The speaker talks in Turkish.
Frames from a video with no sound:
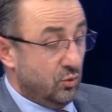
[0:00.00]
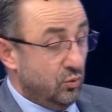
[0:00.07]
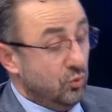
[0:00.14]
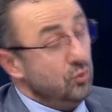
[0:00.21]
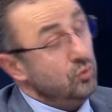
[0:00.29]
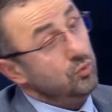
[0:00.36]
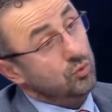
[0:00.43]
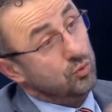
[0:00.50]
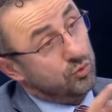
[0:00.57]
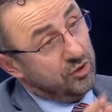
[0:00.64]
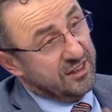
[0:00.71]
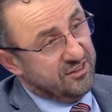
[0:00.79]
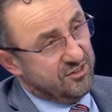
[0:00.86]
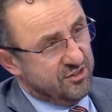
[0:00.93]
Y-
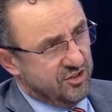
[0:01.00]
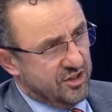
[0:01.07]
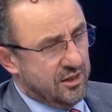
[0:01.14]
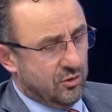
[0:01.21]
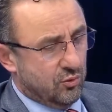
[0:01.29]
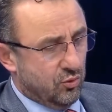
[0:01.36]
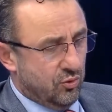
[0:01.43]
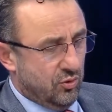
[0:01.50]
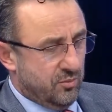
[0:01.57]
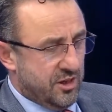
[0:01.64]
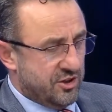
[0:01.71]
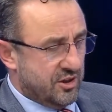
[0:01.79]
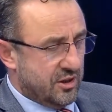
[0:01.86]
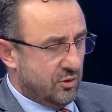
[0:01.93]
Yüksek İstişare Kurulu
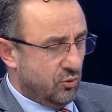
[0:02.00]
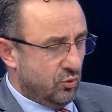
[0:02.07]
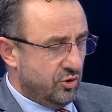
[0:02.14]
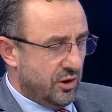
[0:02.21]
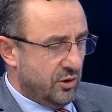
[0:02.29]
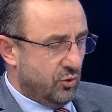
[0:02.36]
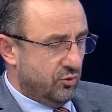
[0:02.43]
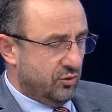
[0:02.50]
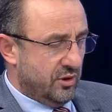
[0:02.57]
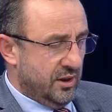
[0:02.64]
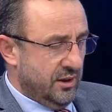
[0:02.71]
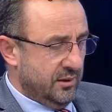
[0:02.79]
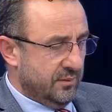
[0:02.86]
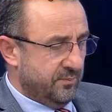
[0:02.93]
Başkanı Tuncay
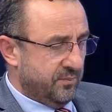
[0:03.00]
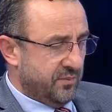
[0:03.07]
Özilhan.